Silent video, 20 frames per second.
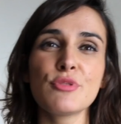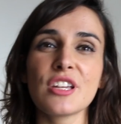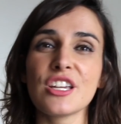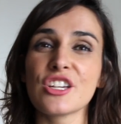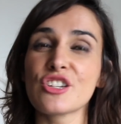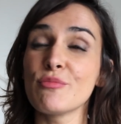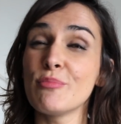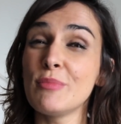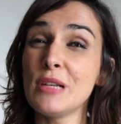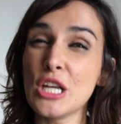
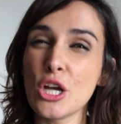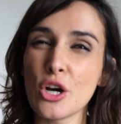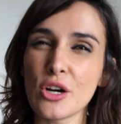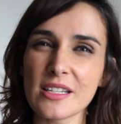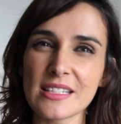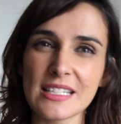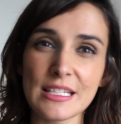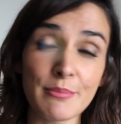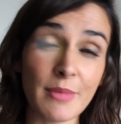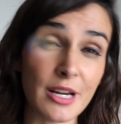Porque as
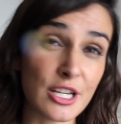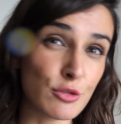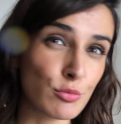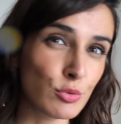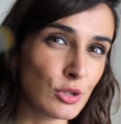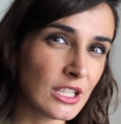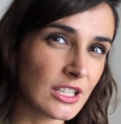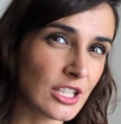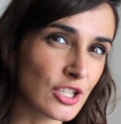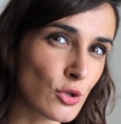melhores e mais
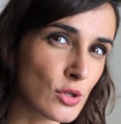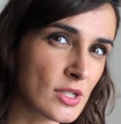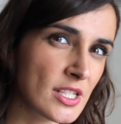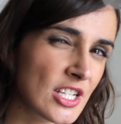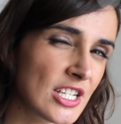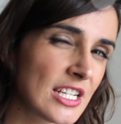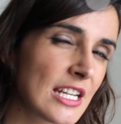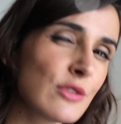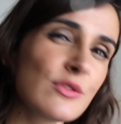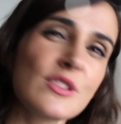bonitas
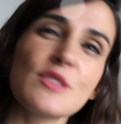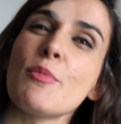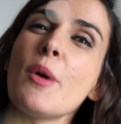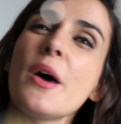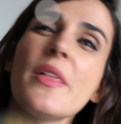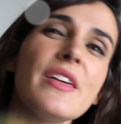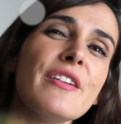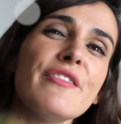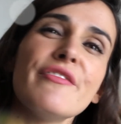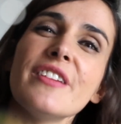coisas não se
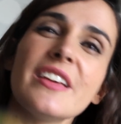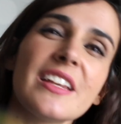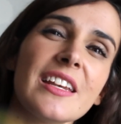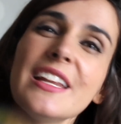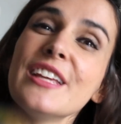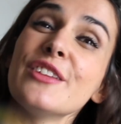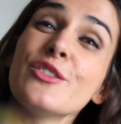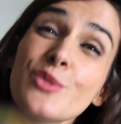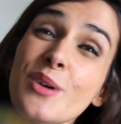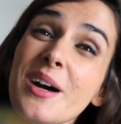podem ver
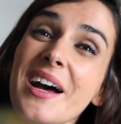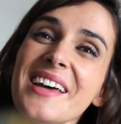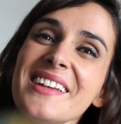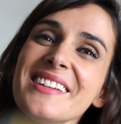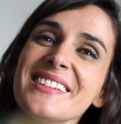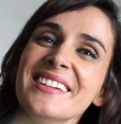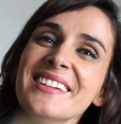nem tocar.